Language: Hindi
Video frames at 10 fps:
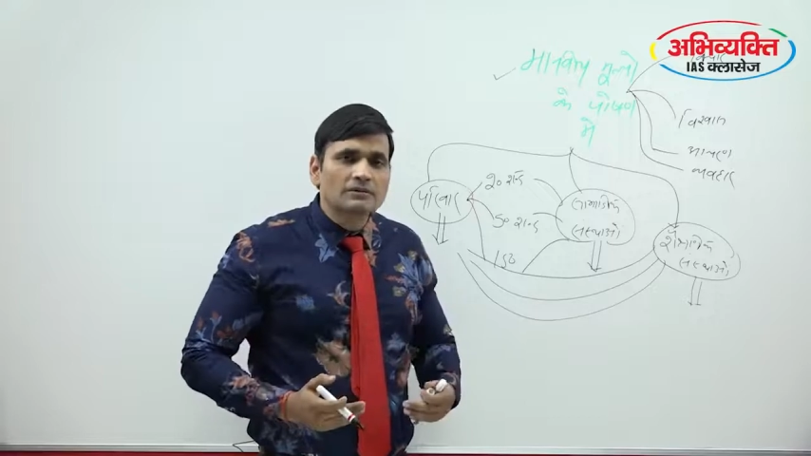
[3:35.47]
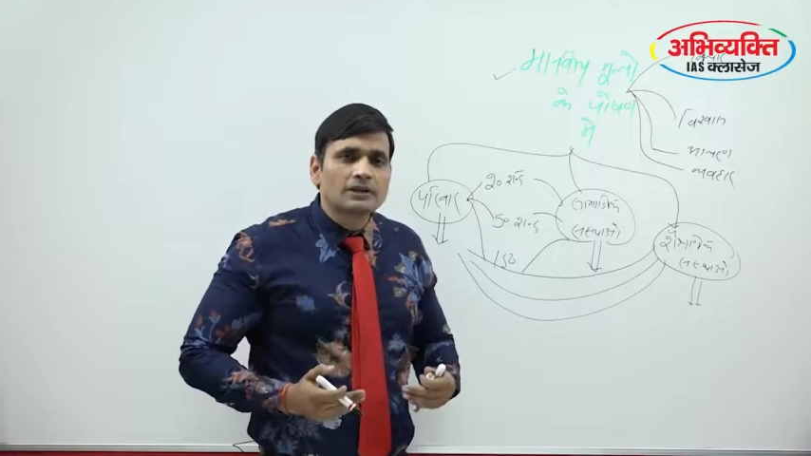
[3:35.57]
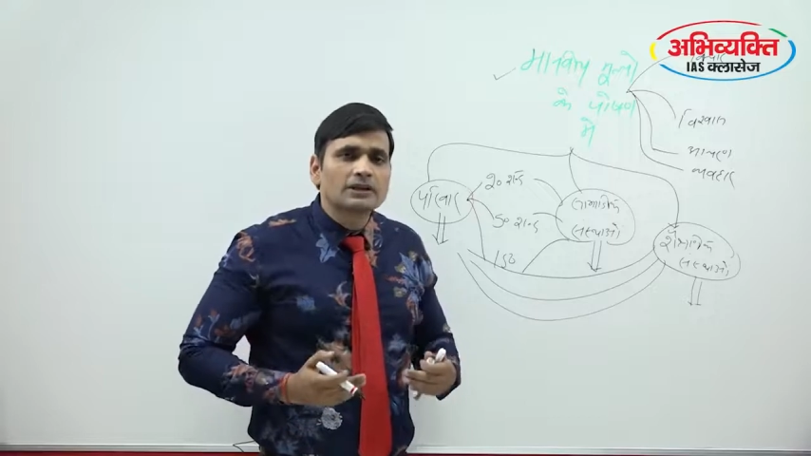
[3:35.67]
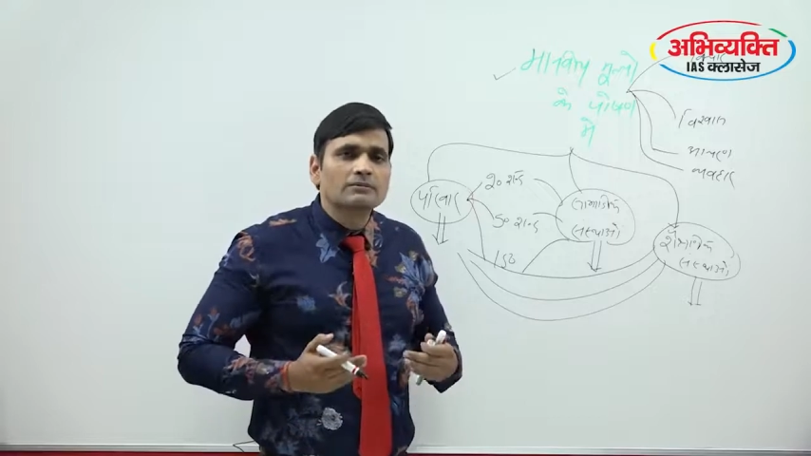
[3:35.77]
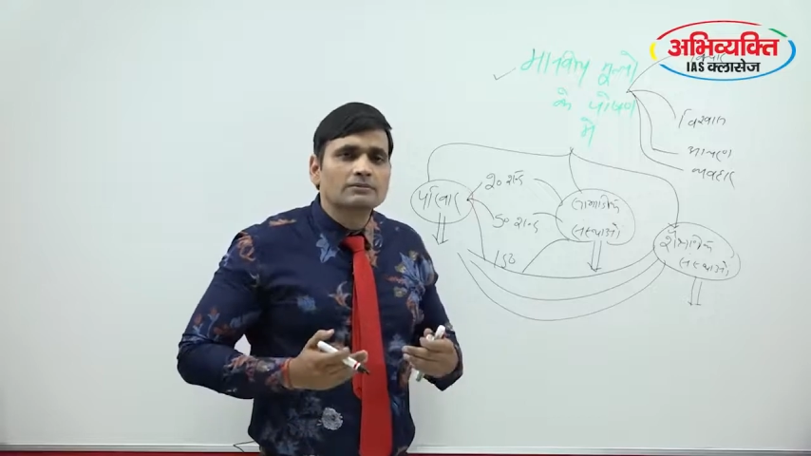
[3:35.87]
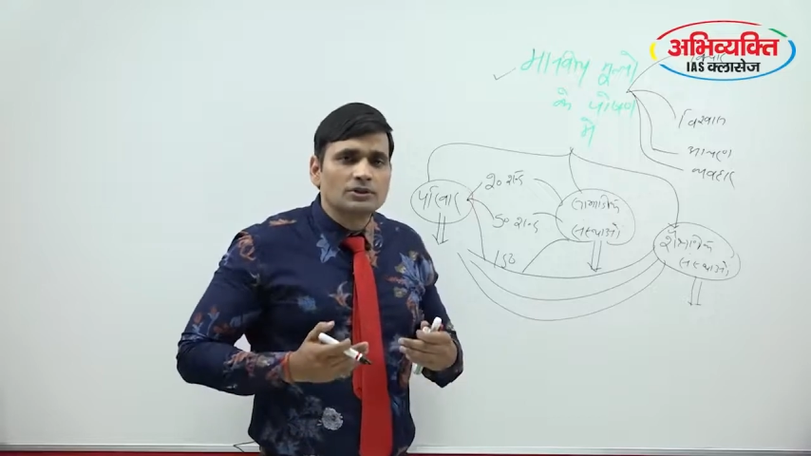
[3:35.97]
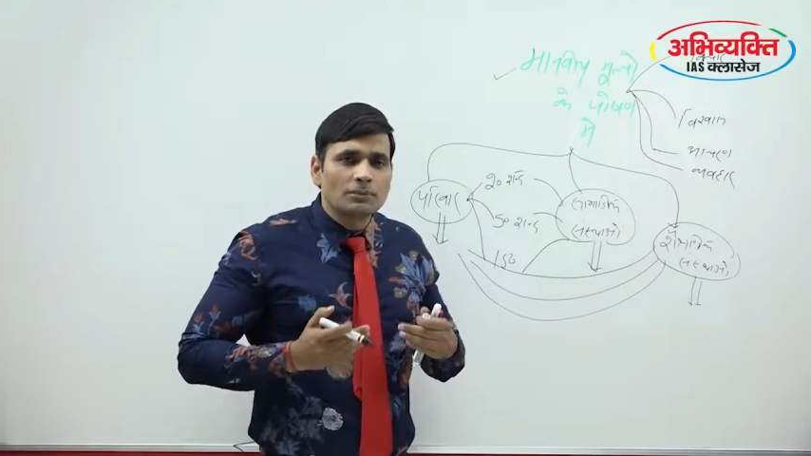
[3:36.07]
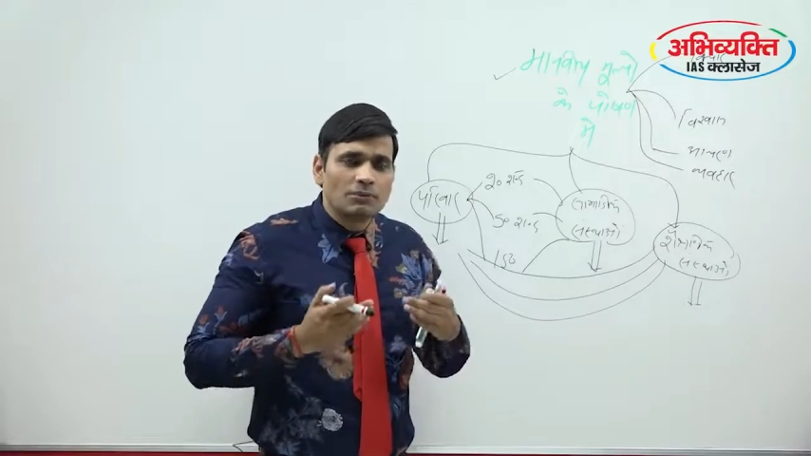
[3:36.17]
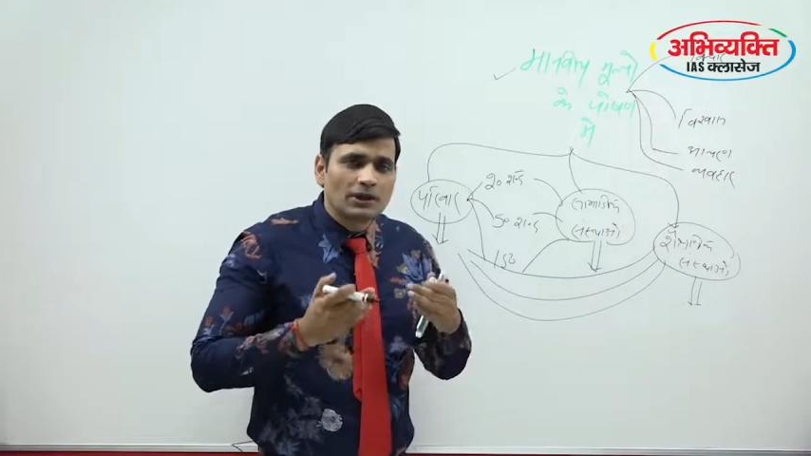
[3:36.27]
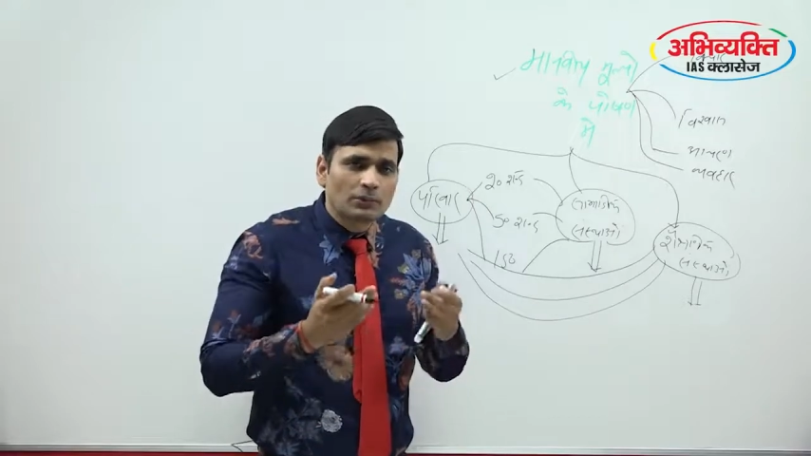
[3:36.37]
कदम
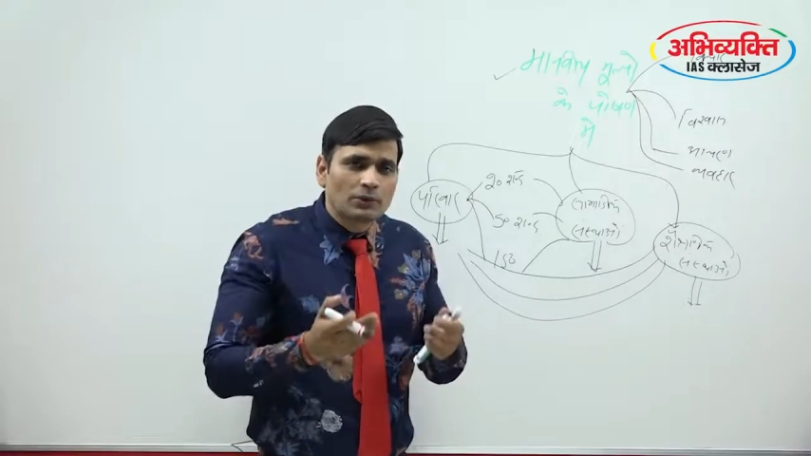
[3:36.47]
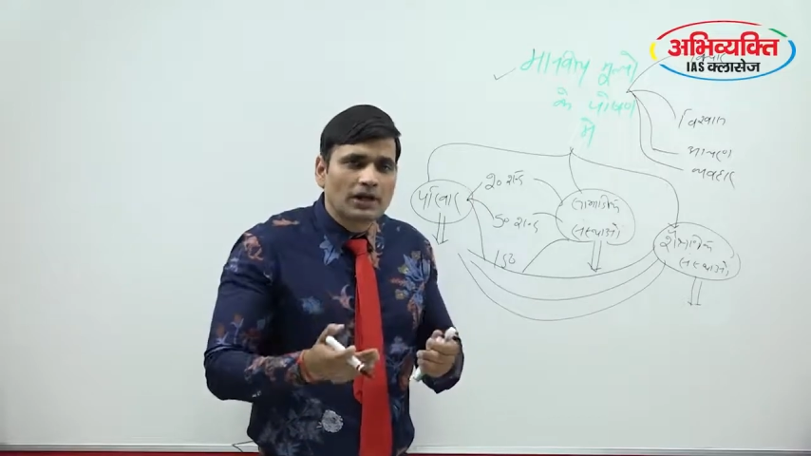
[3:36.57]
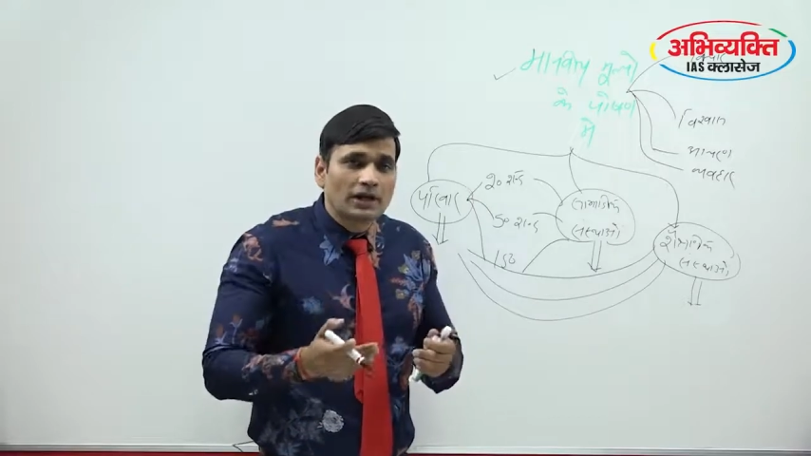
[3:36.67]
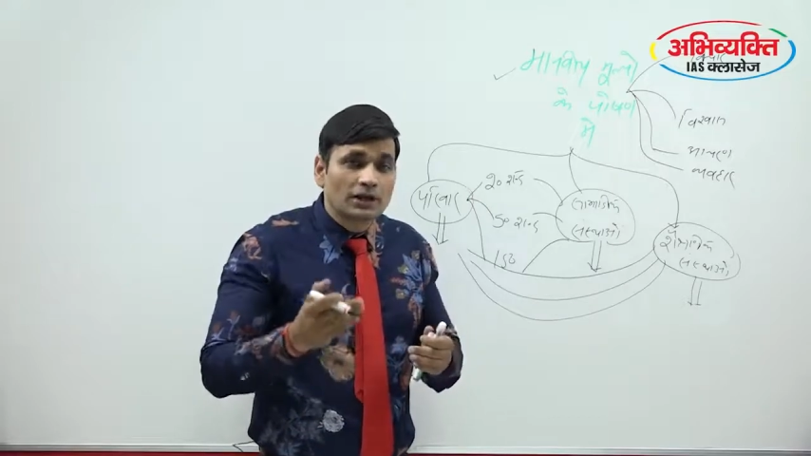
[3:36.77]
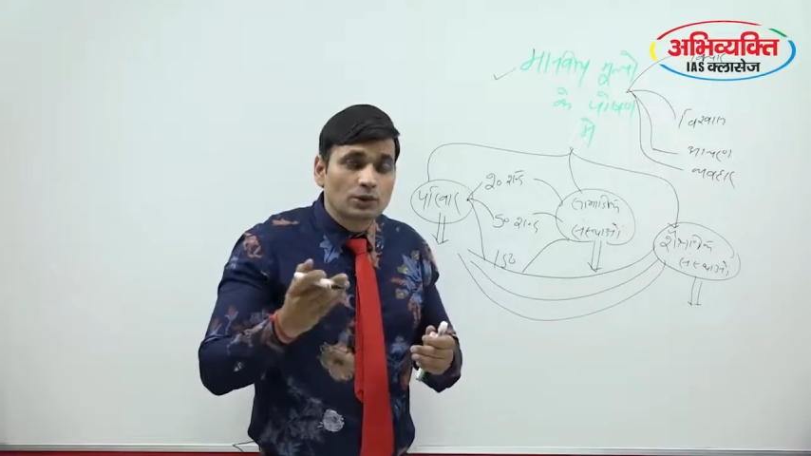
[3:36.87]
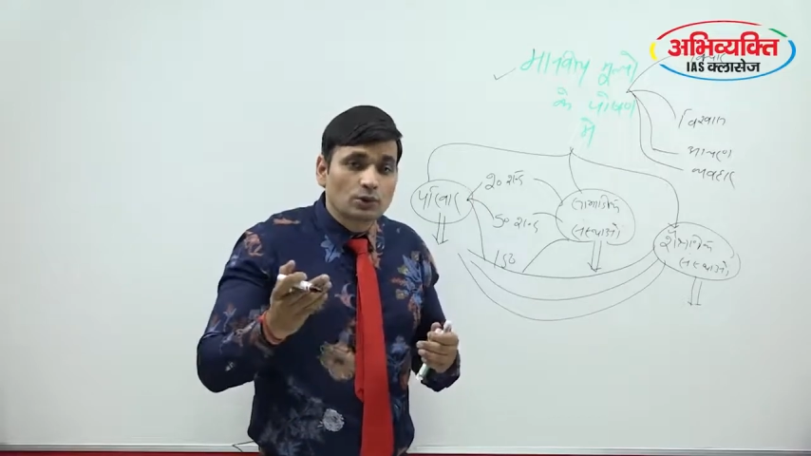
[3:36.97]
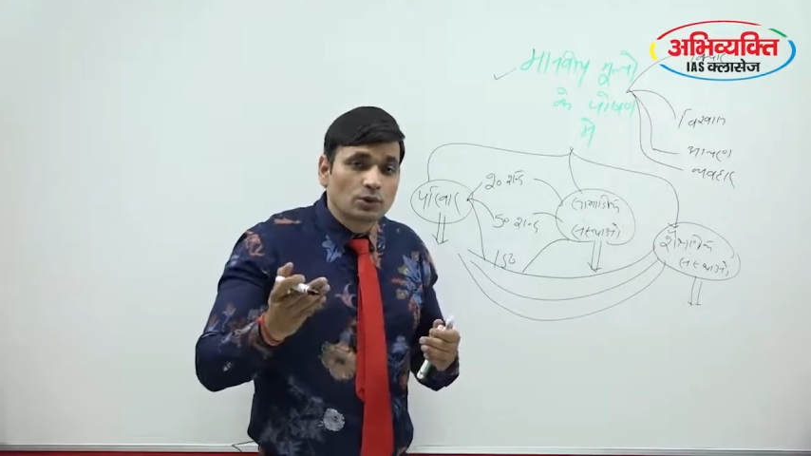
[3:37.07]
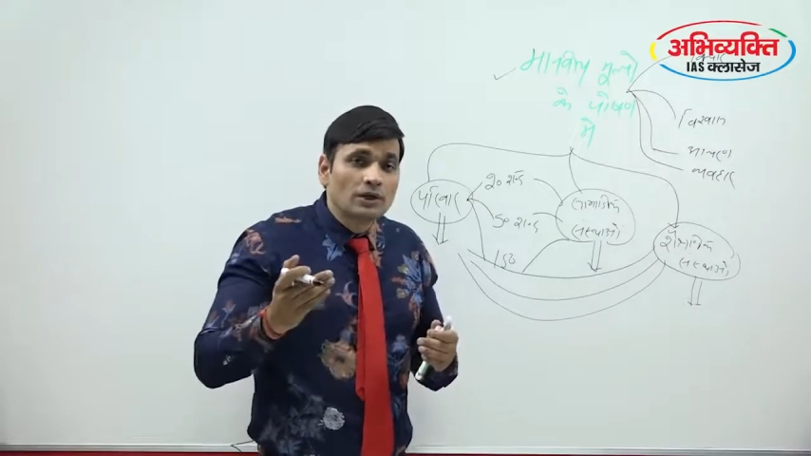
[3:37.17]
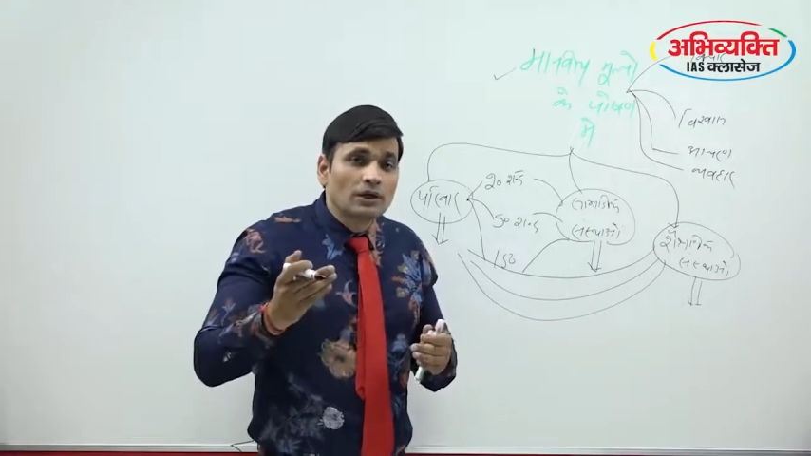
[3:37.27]
जब भी आप उठाएंगे तो